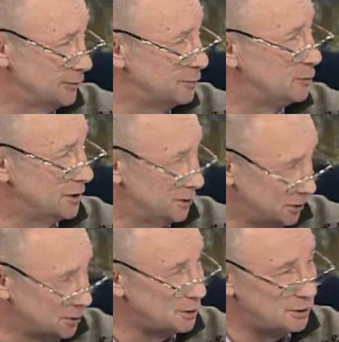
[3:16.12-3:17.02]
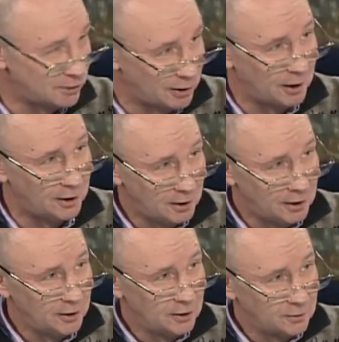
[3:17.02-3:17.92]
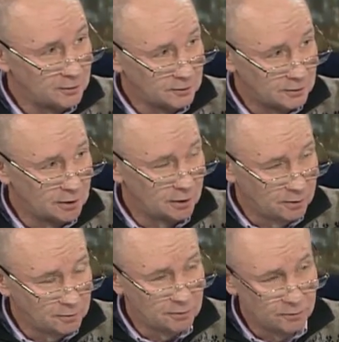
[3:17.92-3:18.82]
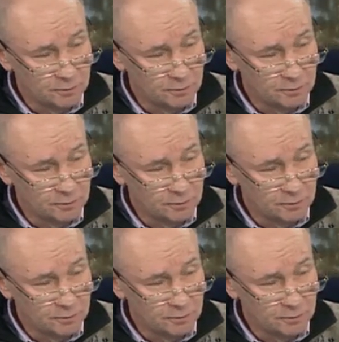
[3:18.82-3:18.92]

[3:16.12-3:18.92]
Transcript: Да, да, да. скорее всего, вот там, те да, события, да.